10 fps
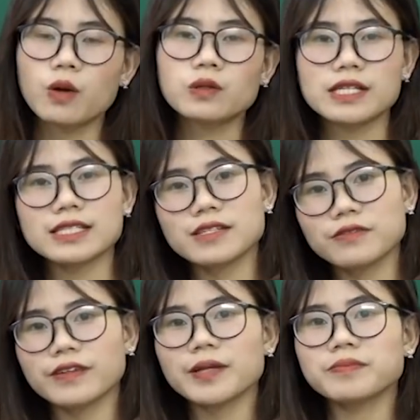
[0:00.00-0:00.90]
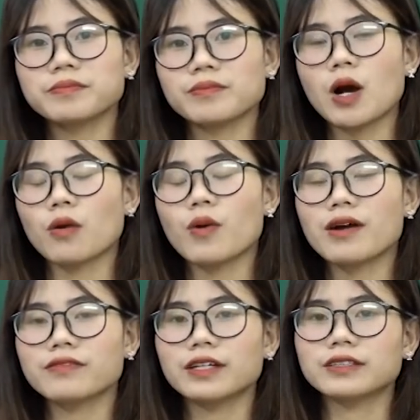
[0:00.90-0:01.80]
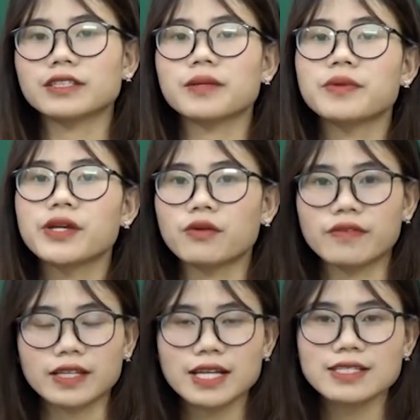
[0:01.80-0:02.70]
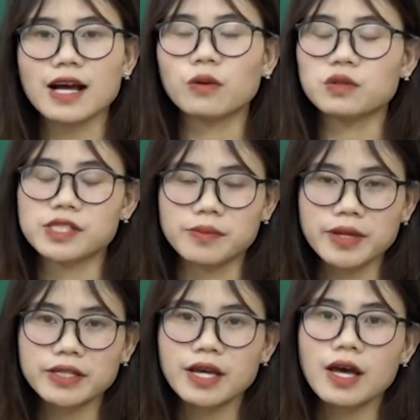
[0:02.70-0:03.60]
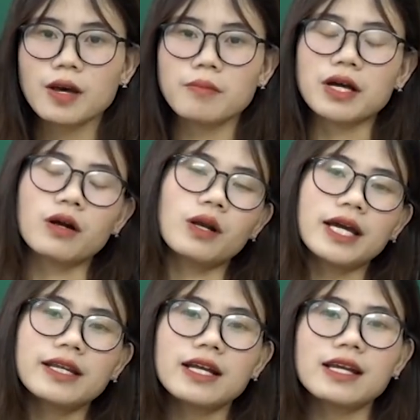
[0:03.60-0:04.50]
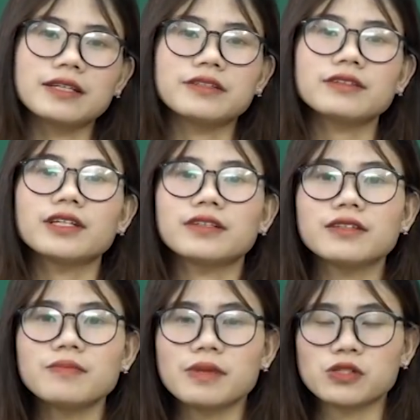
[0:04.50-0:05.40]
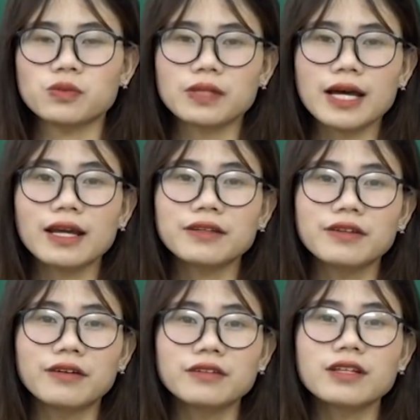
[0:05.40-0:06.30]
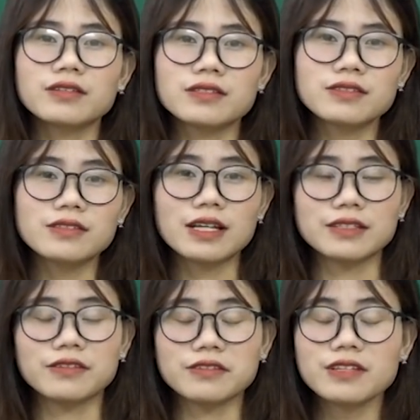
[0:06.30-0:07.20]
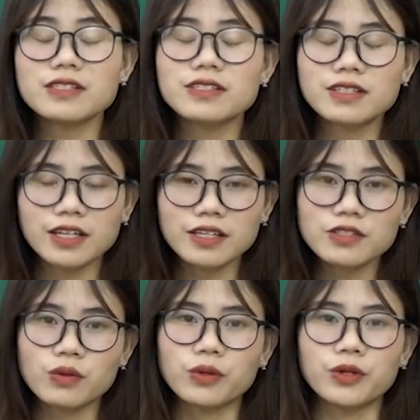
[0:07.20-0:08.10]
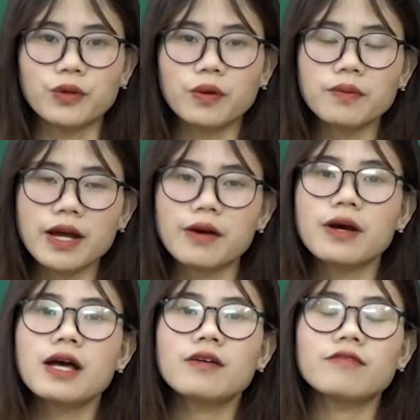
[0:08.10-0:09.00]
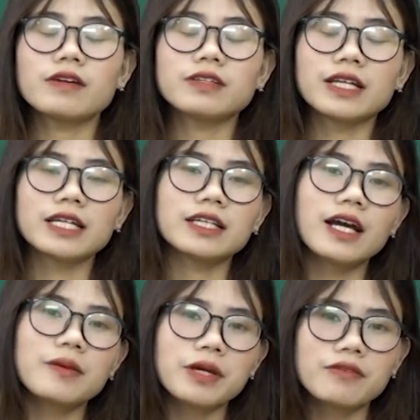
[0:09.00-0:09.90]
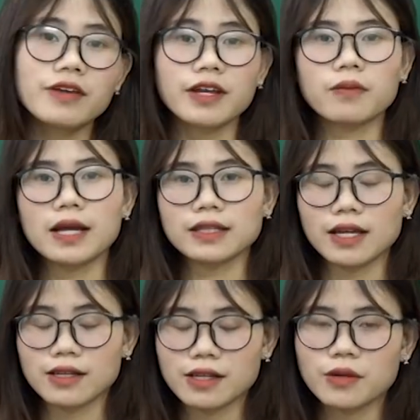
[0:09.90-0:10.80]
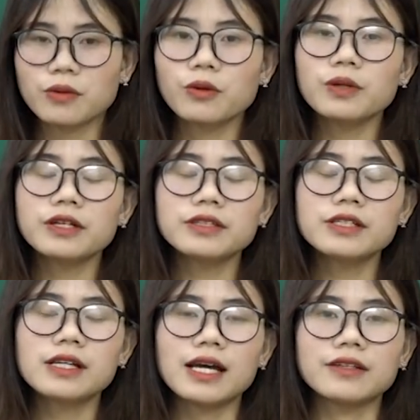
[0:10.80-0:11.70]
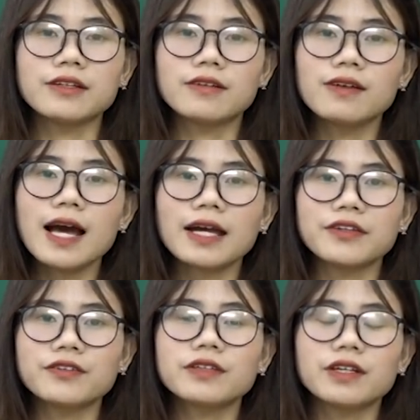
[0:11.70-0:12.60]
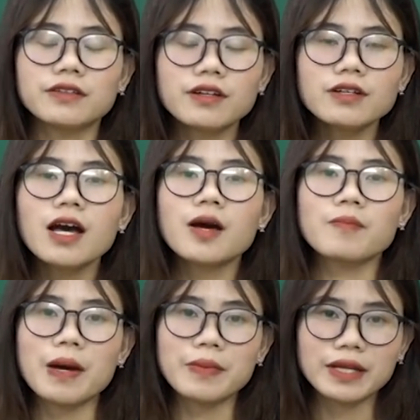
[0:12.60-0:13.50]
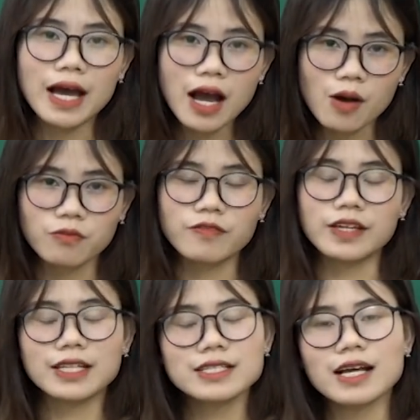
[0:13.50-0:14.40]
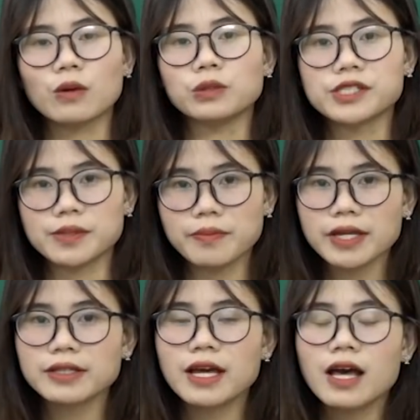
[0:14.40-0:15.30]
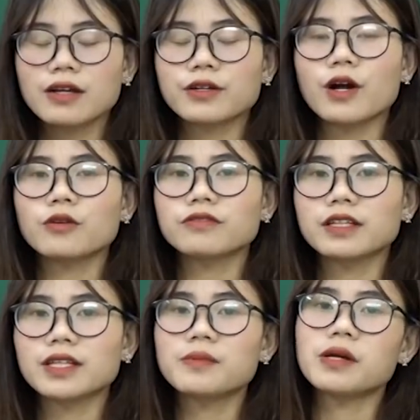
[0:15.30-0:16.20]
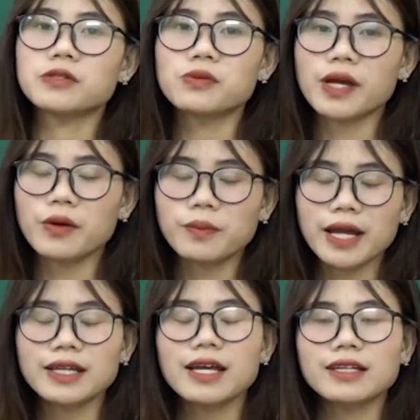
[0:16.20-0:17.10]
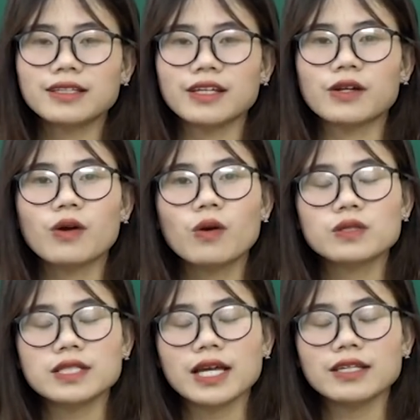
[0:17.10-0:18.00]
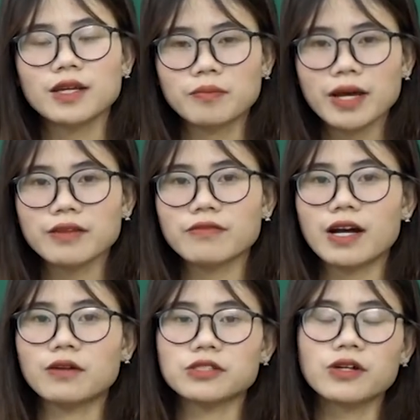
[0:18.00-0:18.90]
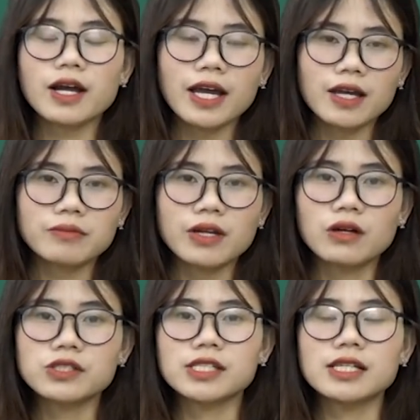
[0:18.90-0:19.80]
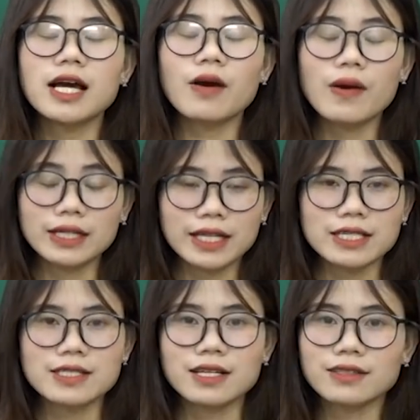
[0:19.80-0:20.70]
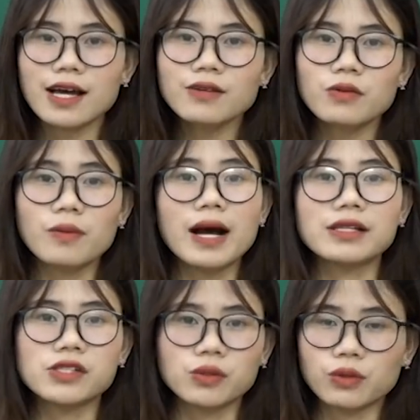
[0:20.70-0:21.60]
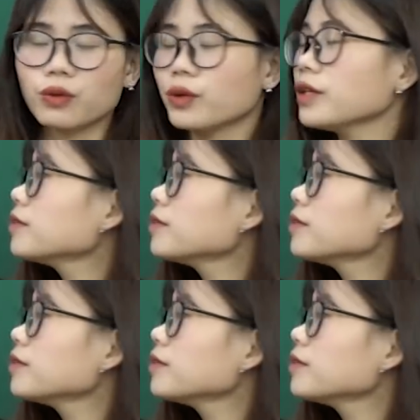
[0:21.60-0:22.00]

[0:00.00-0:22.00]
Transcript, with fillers: cô sẽ xin phép bỏ qua phần tìm hiểu về tác giả Hồ Chí Minh bởi có lẽ đây là những kiến thức mà chúng ta đã nhớ thật sự là nhớ rất kỹ rồi đúng không nào và phần này thì các em hãy về đọc lại tài liệu cũng như là nhớ lại những kiến thức mà mình đã học về tác giả Hồ Chí Minh còn phần tìm hiểu chung ngày hôm nay thì cô sẽ nhấn mạnh vào cho các em đó chính là hoàn cảnh sáng tác của bài chiều tối